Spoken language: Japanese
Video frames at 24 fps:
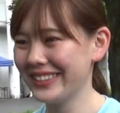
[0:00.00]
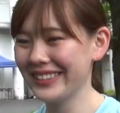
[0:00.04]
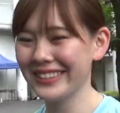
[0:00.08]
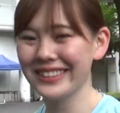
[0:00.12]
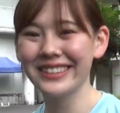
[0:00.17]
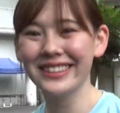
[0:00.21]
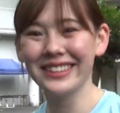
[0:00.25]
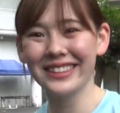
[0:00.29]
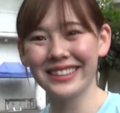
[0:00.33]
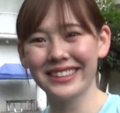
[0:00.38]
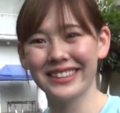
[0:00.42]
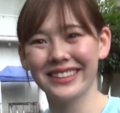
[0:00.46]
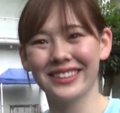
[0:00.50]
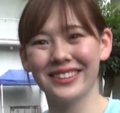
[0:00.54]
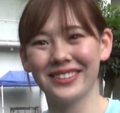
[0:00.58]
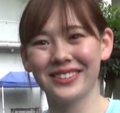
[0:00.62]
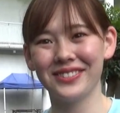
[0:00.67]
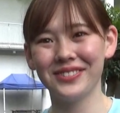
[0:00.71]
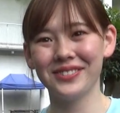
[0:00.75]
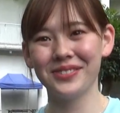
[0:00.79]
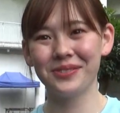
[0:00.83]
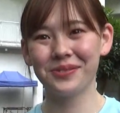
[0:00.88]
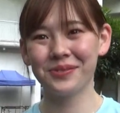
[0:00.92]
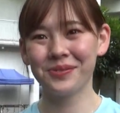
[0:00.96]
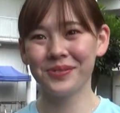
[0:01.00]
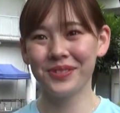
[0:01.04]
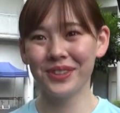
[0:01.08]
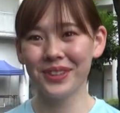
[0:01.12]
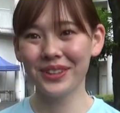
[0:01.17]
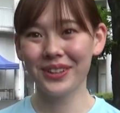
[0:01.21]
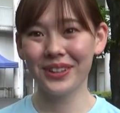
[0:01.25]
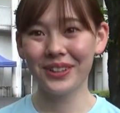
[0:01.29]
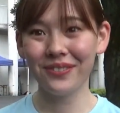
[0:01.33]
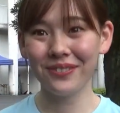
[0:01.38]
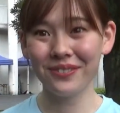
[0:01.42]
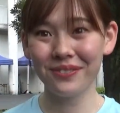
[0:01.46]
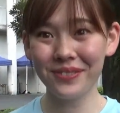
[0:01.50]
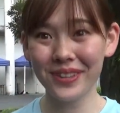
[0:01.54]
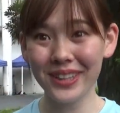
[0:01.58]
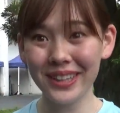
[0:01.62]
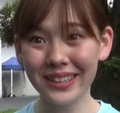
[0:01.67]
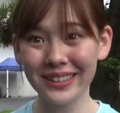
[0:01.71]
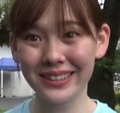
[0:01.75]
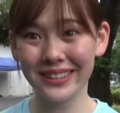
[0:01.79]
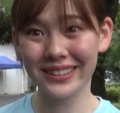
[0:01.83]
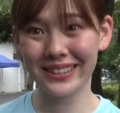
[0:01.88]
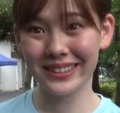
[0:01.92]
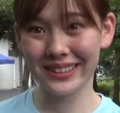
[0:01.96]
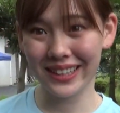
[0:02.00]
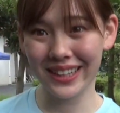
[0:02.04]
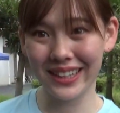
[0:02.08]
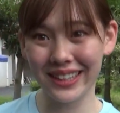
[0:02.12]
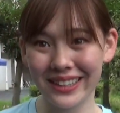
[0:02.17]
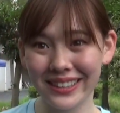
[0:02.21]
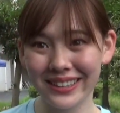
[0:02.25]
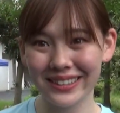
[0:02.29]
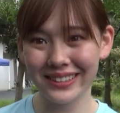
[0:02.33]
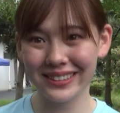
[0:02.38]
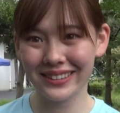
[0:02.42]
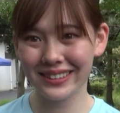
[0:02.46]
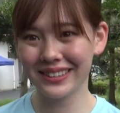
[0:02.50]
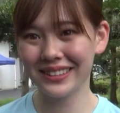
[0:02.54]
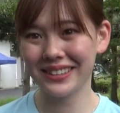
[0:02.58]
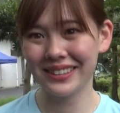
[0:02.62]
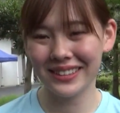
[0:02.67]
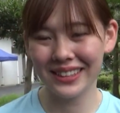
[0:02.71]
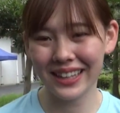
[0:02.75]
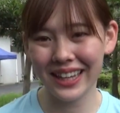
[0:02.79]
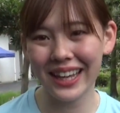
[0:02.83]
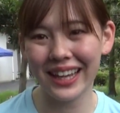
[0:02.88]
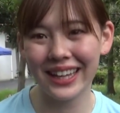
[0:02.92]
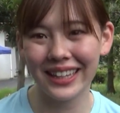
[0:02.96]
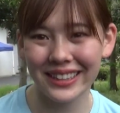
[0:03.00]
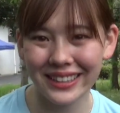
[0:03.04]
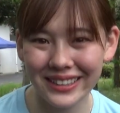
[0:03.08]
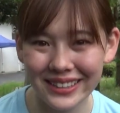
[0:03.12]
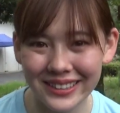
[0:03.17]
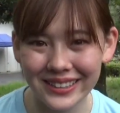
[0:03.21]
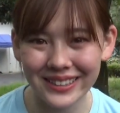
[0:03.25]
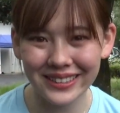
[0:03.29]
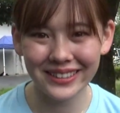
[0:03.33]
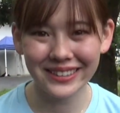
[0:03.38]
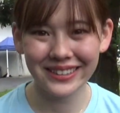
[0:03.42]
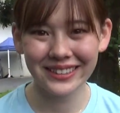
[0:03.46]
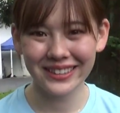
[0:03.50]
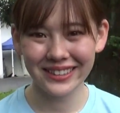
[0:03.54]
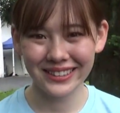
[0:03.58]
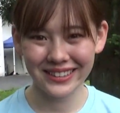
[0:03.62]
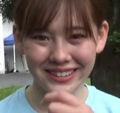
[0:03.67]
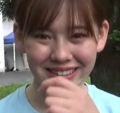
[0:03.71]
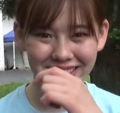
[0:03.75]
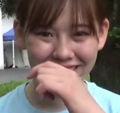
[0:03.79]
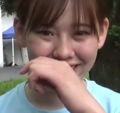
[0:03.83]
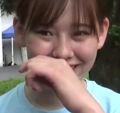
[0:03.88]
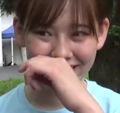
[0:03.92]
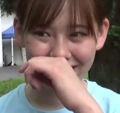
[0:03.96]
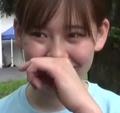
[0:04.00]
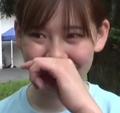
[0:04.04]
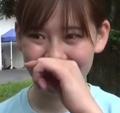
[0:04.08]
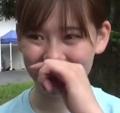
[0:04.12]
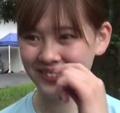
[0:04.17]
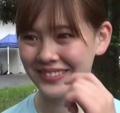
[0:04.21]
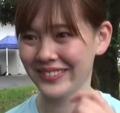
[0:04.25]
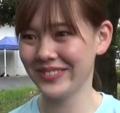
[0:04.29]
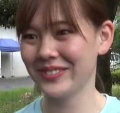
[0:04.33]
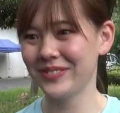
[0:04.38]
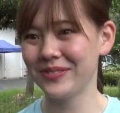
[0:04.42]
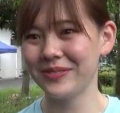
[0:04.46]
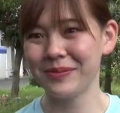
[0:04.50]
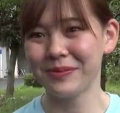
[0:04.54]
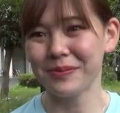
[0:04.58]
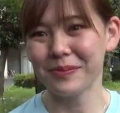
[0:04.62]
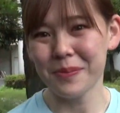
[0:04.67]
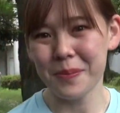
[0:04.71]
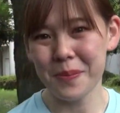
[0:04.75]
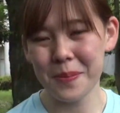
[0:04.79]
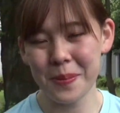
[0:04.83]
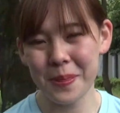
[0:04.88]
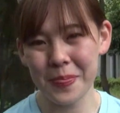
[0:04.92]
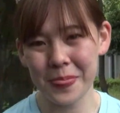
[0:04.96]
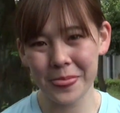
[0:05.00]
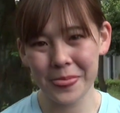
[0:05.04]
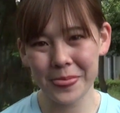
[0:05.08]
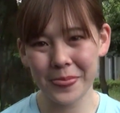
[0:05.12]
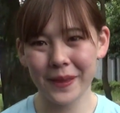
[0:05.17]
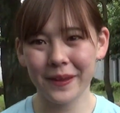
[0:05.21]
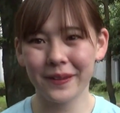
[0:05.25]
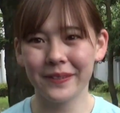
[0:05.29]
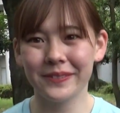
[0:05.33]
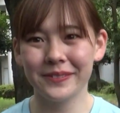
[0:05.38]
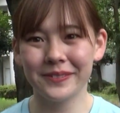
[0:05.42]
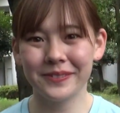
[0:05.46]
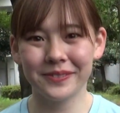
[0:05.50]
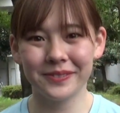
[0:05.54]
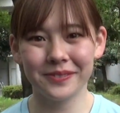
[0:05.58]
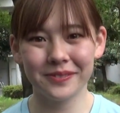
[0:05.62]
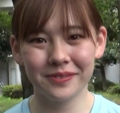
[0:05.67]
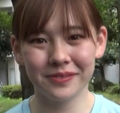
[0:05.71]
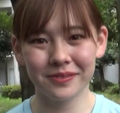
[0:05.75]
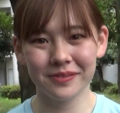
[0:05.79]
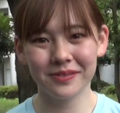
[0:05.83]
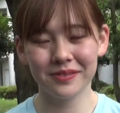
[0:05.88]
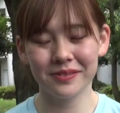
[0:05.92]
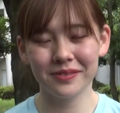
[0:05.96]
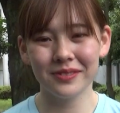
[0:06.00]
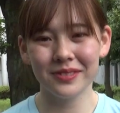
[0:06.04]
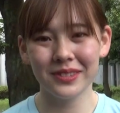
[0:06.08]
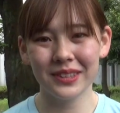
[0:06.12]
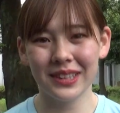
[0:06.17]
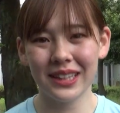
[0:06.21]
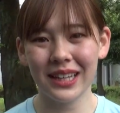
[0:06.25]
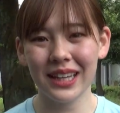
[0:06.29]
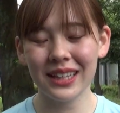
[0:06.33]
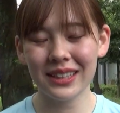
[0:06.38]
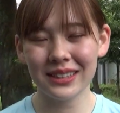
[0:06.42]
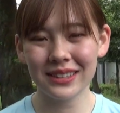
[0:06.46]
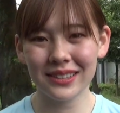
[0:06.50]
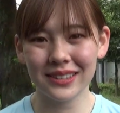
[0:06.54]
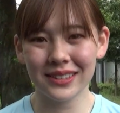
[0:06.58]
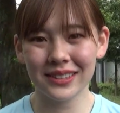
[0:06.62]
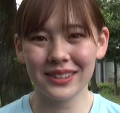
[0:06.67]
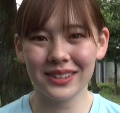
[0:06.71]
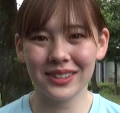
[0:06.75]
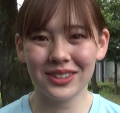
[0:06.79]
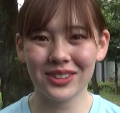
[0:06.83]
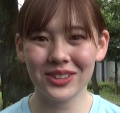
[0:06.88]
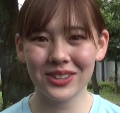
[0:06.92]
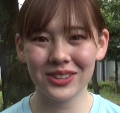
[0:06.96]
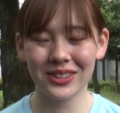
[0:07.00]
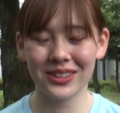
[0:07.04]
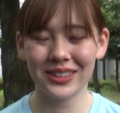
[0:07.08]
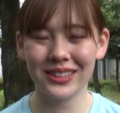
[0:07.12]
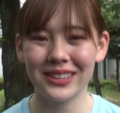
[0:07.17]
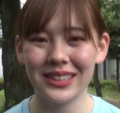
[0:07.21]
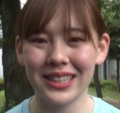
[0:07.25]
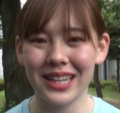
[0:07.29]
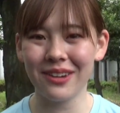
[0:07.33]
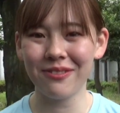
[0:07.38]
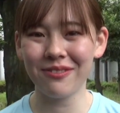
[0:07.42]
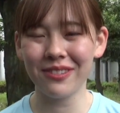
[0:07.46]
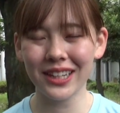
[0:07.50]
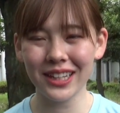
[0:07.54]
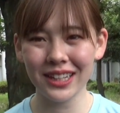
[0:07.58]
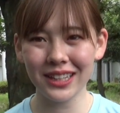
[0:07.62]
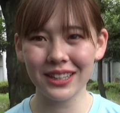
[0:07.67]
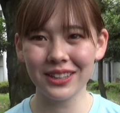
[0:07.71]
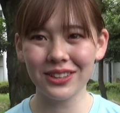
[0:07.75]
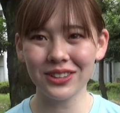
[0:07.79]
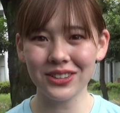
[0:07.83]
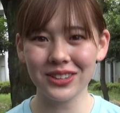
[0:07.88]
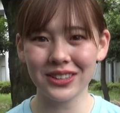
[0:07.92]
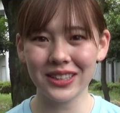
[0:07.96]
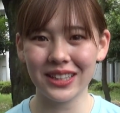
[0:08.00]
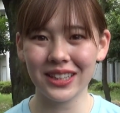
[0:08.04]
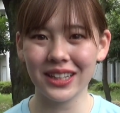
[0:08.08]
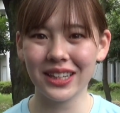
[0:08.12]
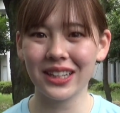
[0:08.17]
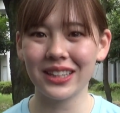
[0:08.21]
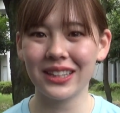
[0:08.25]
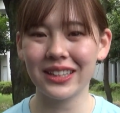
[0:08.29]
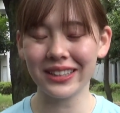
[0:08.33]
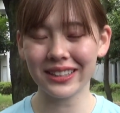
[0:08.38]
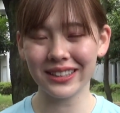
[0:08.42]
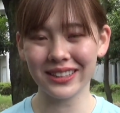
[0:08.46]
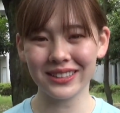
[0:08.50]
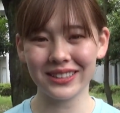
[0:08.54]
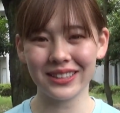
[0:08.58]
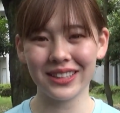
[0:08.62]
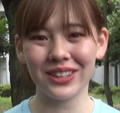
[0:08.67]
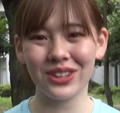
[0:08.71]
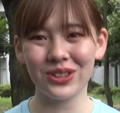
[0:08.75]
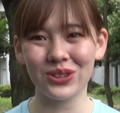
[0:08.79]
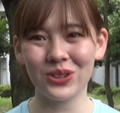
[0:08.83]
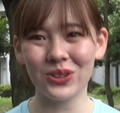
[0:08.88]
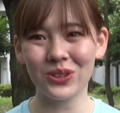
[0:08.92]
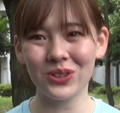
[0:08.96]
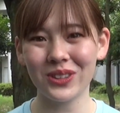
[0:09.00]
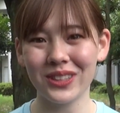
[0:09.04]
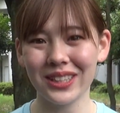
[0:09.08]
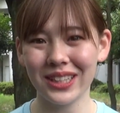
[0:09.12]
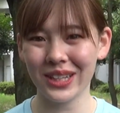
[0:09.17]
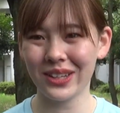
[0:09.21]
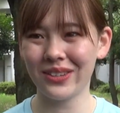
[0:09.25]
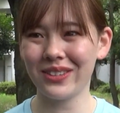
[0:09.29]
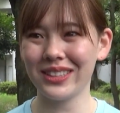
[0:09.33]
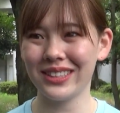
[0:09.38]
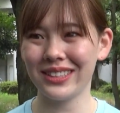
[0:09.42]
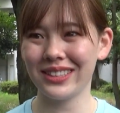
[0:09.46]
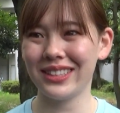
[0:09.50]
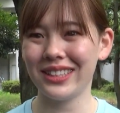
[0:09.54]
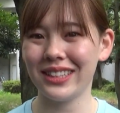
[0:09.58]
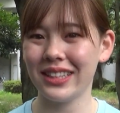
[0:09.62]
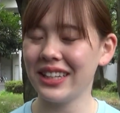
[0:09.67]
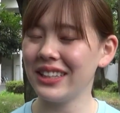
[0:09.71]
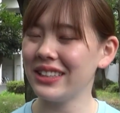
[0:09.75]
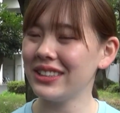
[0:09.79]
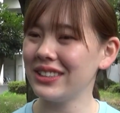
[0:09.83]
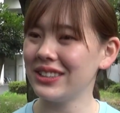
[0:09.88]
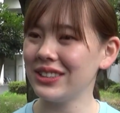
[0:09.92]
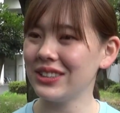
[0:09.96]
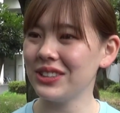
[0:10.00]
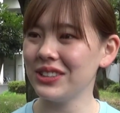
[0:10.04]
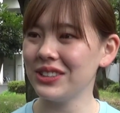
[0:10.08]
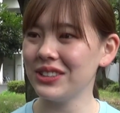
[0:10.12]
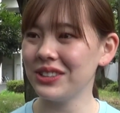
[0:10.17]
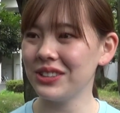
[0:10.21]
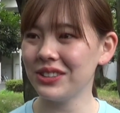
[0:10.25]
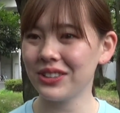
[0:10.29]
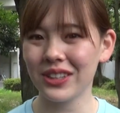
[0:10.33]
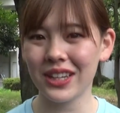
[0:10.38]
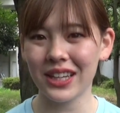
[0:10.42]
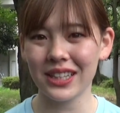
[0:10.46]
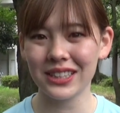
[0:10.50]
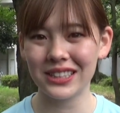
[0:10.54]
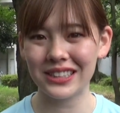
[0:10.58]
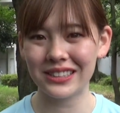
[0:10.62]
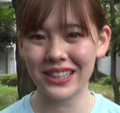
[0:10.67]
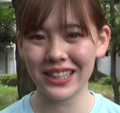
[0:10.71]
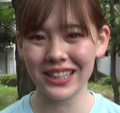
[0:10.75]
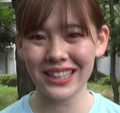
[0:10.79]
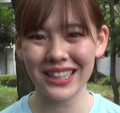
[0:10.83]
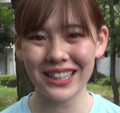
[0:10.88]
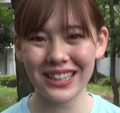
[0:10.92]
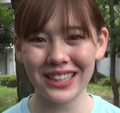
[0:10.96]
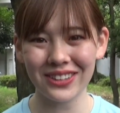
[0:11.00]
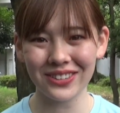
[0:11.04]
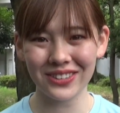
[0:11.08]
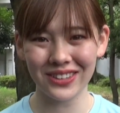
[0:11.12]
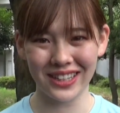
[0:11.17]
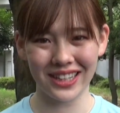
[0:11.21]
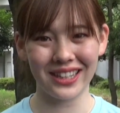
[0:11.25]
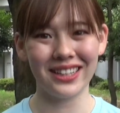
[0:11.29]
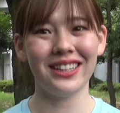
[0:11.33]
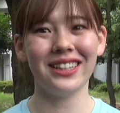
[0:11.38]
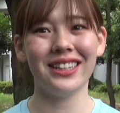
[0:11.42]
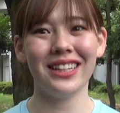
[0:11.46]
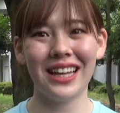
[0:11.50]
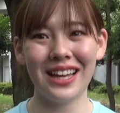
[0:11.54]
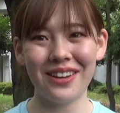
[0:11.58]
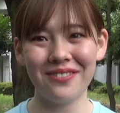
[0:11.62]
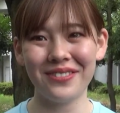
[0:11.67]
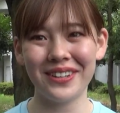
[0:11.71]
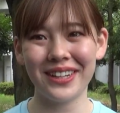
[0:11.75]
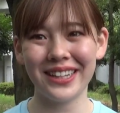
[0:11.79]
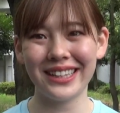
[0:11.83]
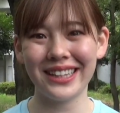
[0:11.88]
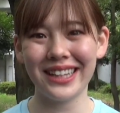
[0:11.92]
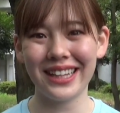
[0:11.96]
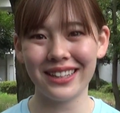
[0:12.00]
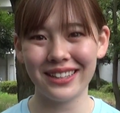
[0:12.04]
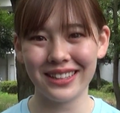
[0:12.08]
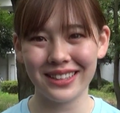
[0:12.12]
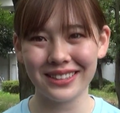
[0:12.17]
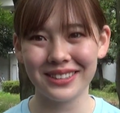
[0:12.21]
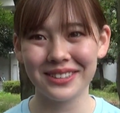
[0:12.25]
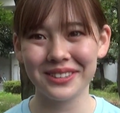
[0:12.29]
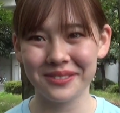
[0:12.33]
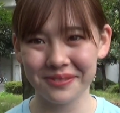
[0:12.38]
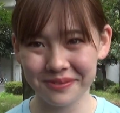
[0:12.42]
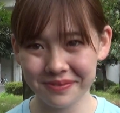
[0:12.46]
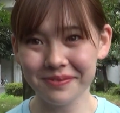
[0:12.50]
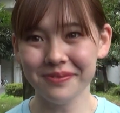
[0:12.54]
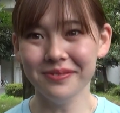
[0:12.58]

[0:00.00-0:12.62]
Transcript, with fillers: 安いような気も。ビデオですか。ビデオです。えー、最近の調子はいかがですかあそうですねあんまりよくはなかったんですけどここに合わせて練習の感じはいいので頑張りたいです